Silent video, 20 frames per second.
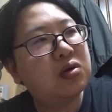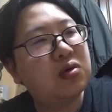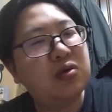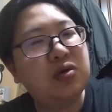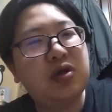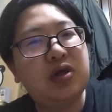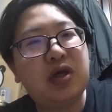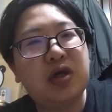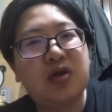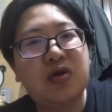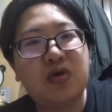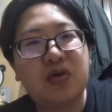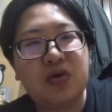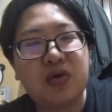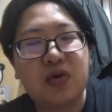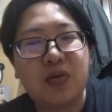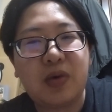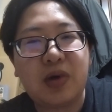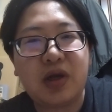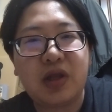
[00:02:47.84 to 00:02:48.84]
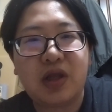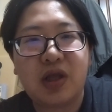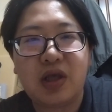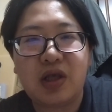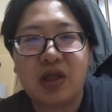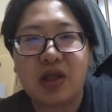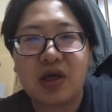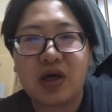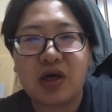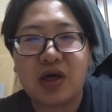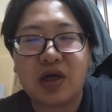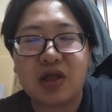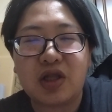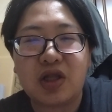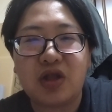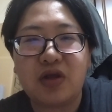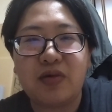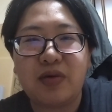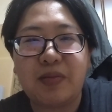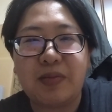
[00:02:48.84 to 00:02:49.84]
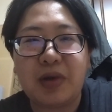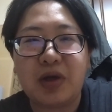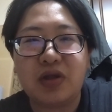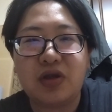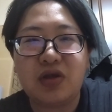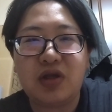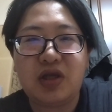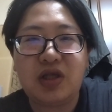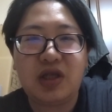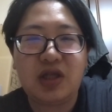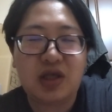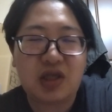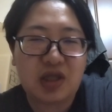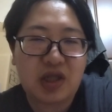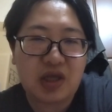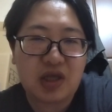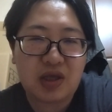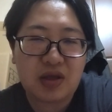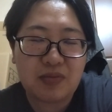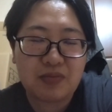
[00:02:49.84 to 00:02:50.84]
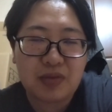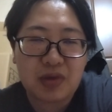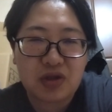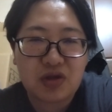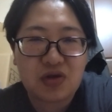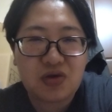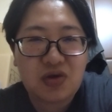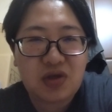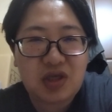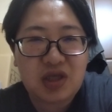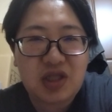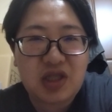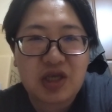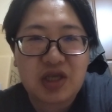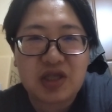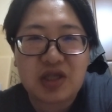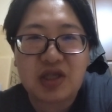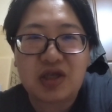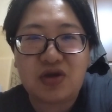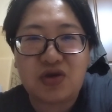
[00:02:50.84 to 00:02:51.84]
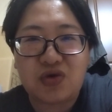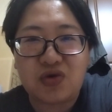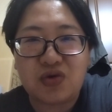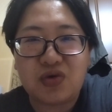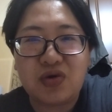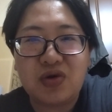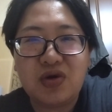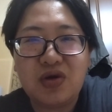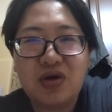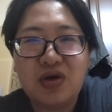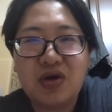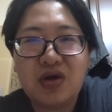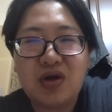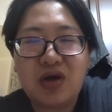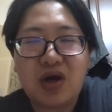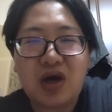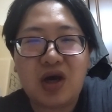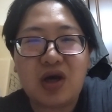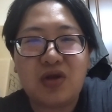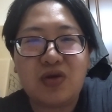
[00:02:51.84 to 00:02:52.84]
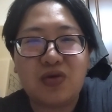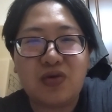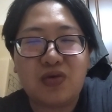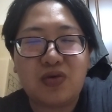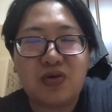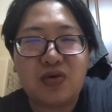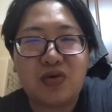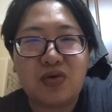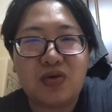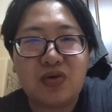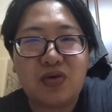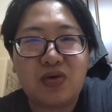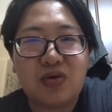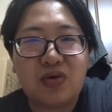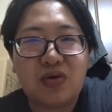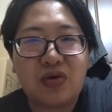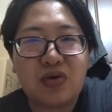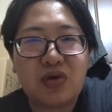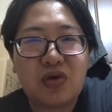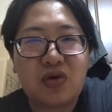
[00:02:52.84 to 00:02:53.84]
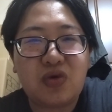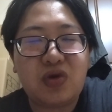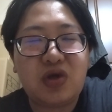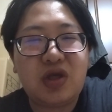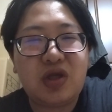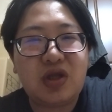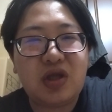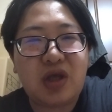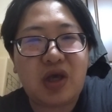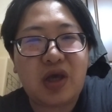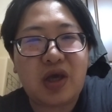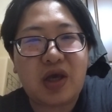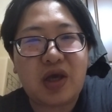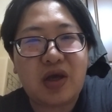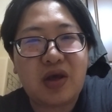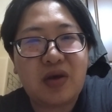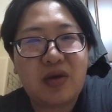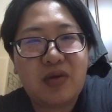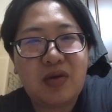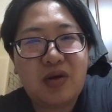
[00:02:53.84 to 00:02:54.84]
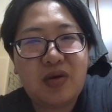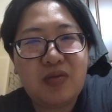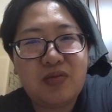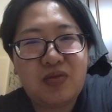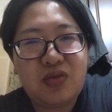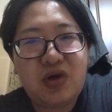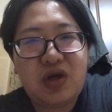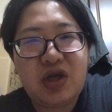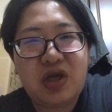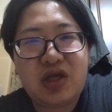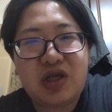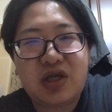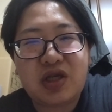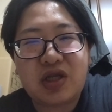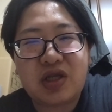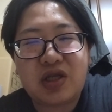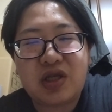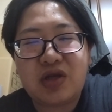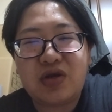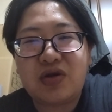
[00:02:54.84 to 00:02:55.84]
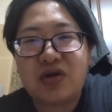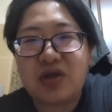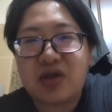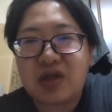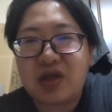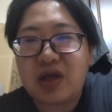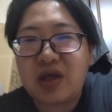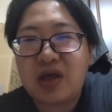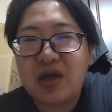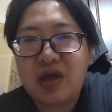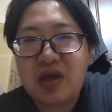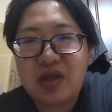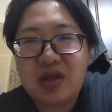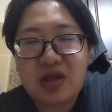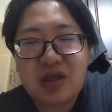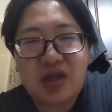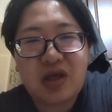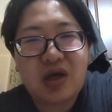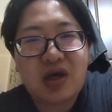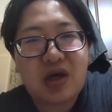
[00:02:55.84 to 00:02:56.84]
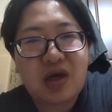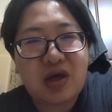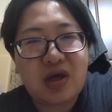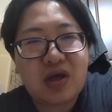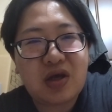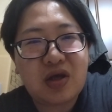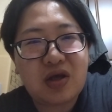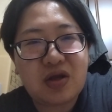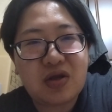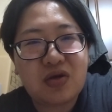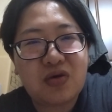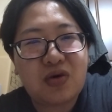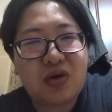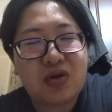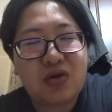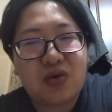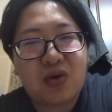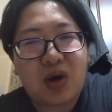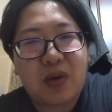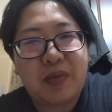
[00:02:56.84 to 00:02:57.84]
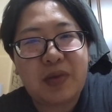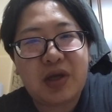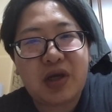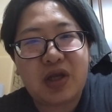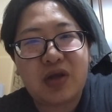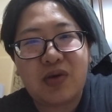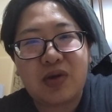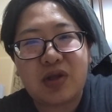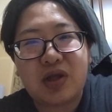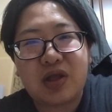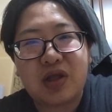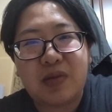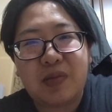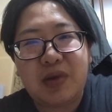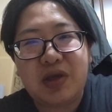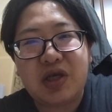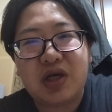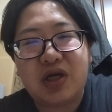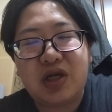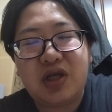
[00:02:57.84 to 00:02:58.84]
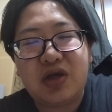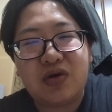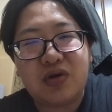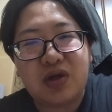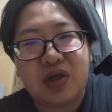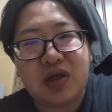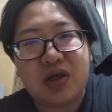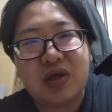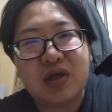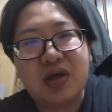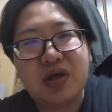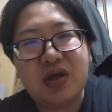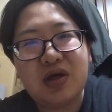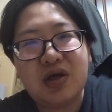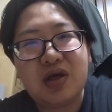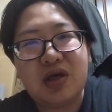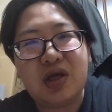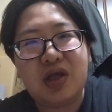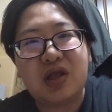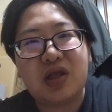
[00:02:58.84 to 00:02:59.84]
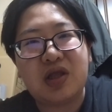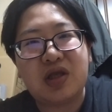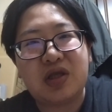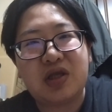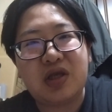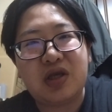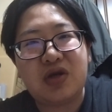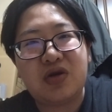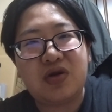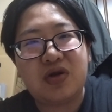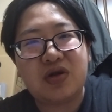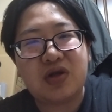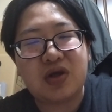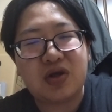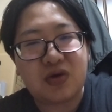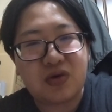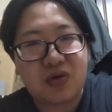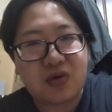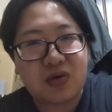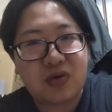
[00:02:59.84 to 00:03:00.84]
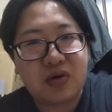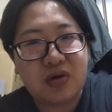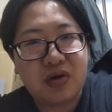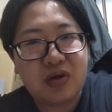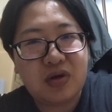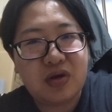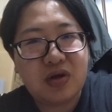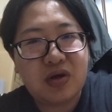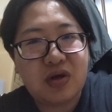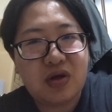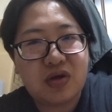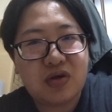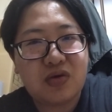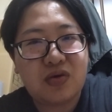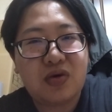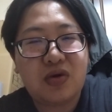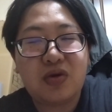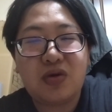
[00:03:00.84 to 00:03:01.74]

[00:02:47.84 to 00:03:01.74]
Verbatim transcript: ゴジラと呼ばれていた例えば松井秀松井秀喜選手あの巨人でプレーしてた選手ですね。で、その後アメリカに渡ってメジャーリーグに行った選手ですけど、そ